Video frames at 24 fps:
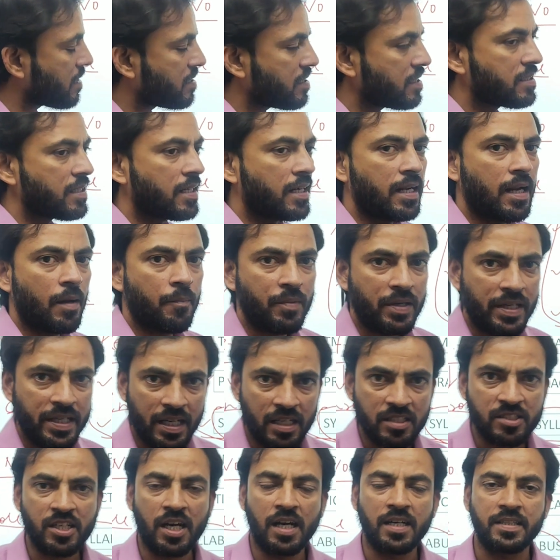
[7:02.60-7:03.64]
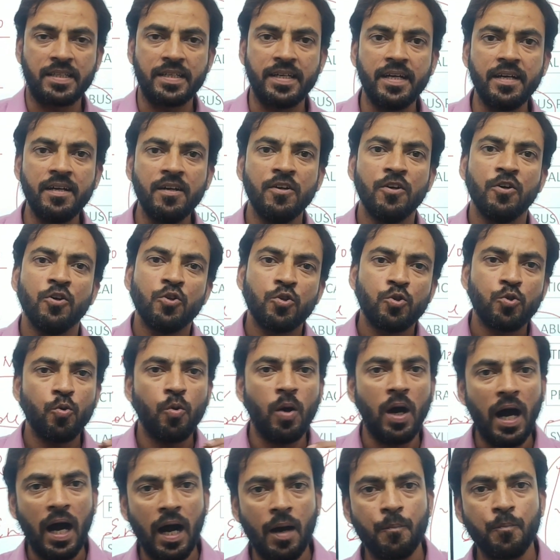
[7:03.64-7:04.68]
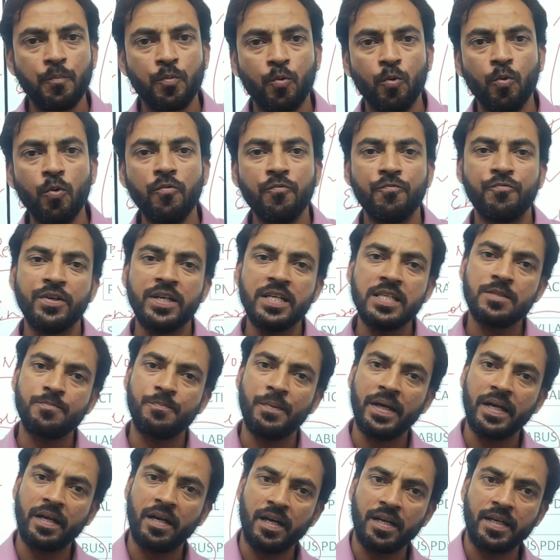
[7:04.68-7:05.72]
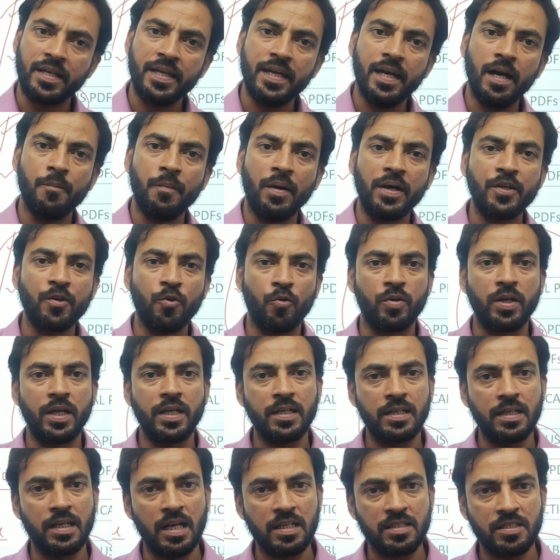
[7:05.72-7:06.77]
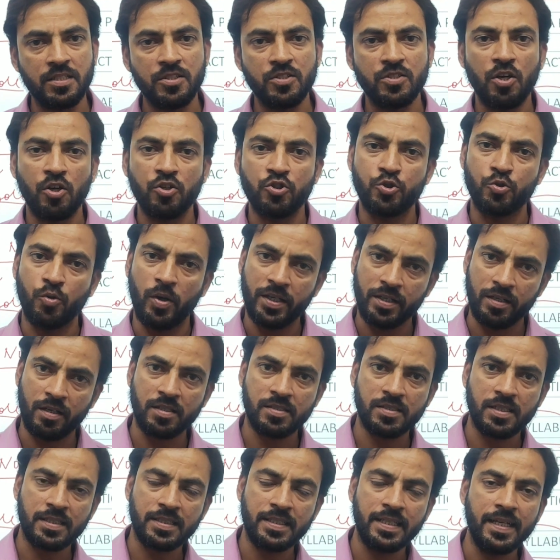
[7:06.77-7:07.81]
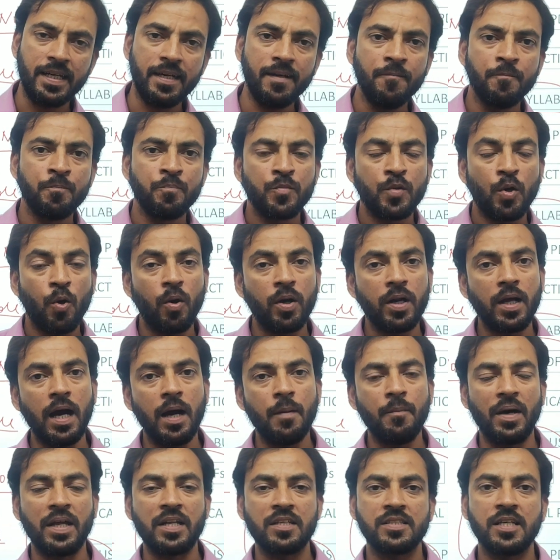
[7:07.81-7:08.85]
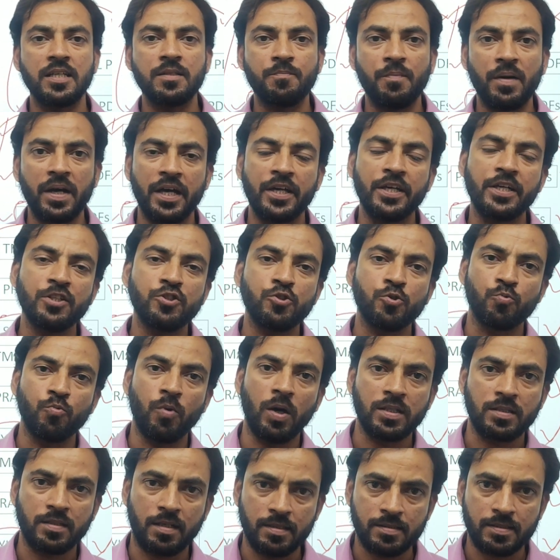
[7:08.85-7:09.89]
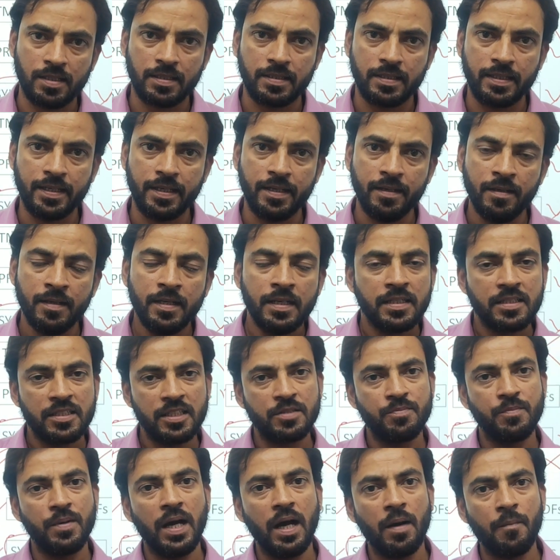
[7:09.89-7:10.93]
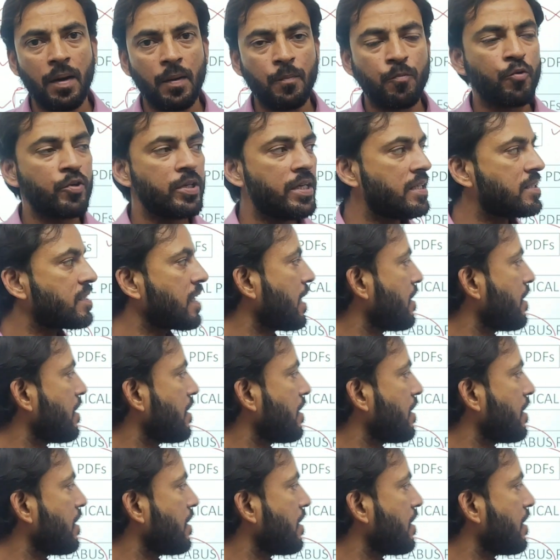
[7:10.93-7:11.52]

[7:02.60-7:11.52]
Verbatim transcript: क्लासेस अगर आप लेना चाहते हैं तो आपको फीस पे करके हमारी ऑनलाइन क्लासेस ज्वाइन कर सकते हैं और हमारे साथ पढ़ाई की शुरुआत कर सकते हैं जिसमें हम आपको ये